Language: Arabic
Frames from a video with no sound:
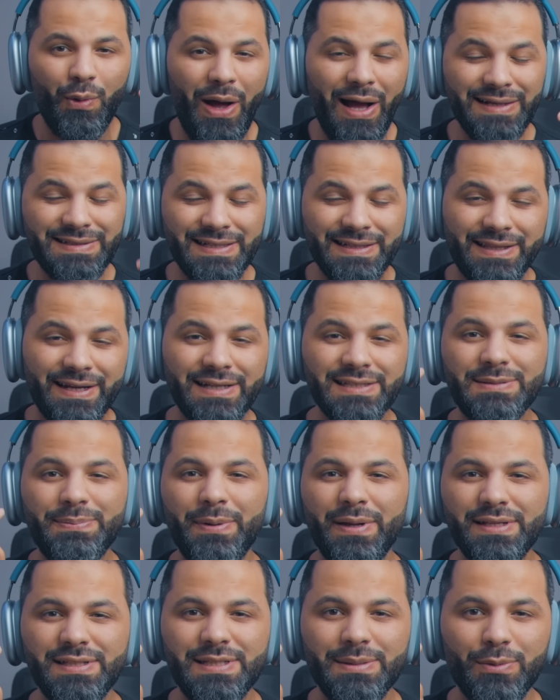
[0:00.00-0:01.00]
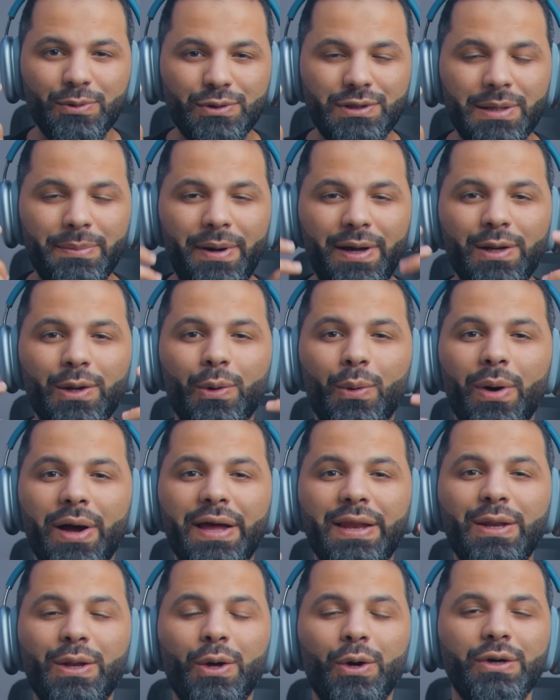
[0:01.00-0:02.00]
وعكس الترانسبيرنسي مود طبعا هو
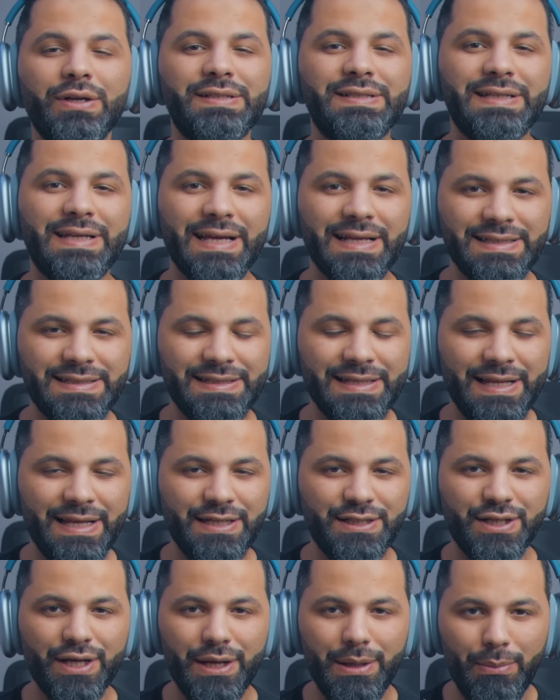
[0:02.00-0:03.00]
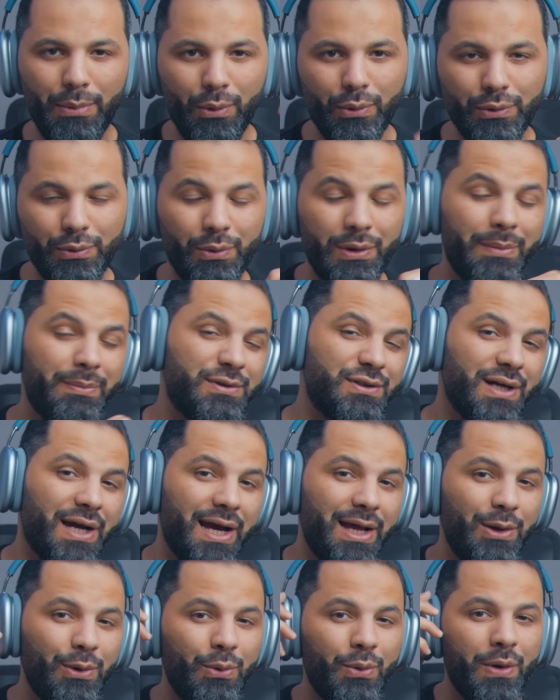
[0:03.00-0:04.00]
النويز كانسليشن مود واللي
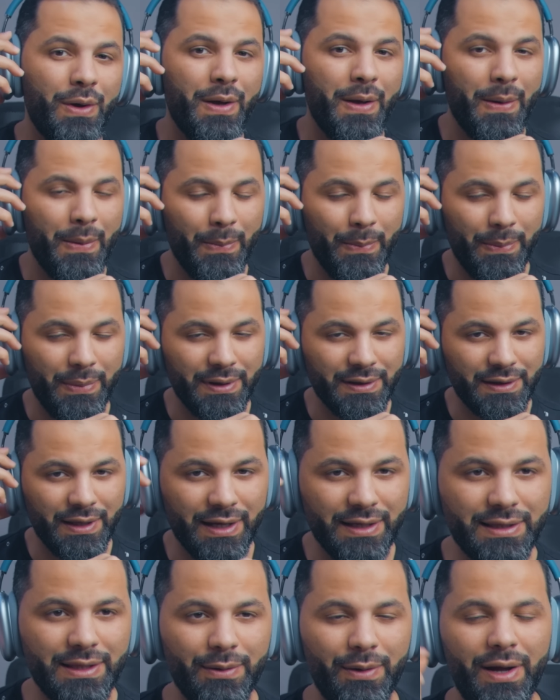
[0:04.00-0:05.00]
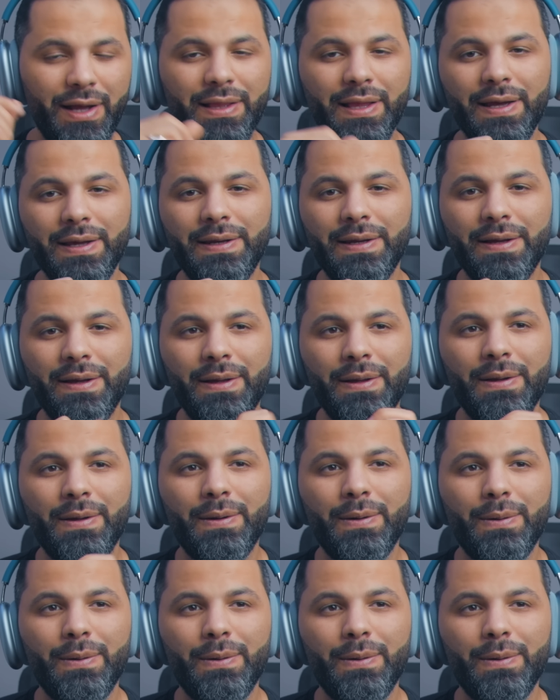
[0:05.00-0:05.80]
بتشغله بضغطه واحده هنا